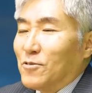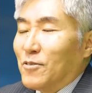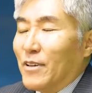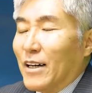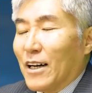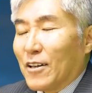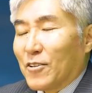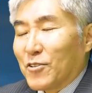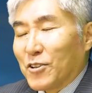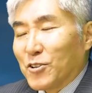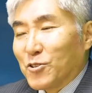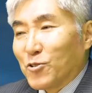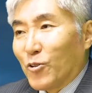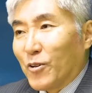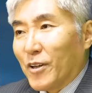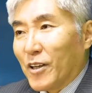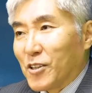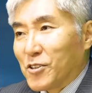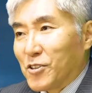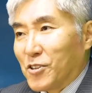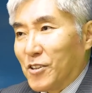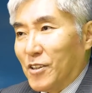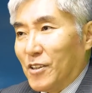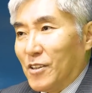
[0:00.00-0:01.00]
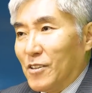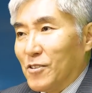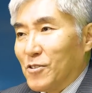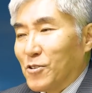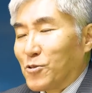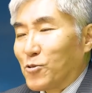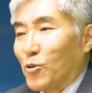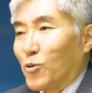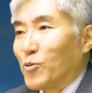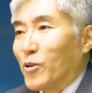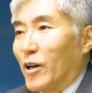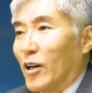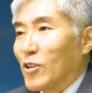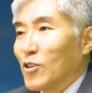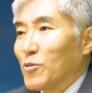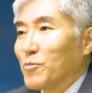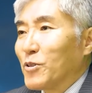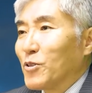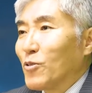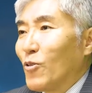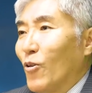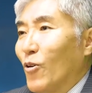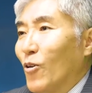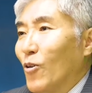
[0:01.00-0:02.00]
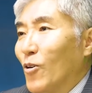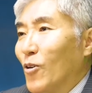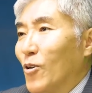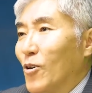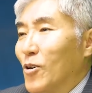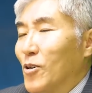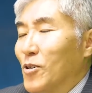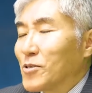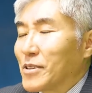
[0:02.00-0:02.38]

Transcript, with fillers: 我が国の歴史父祖の歩みを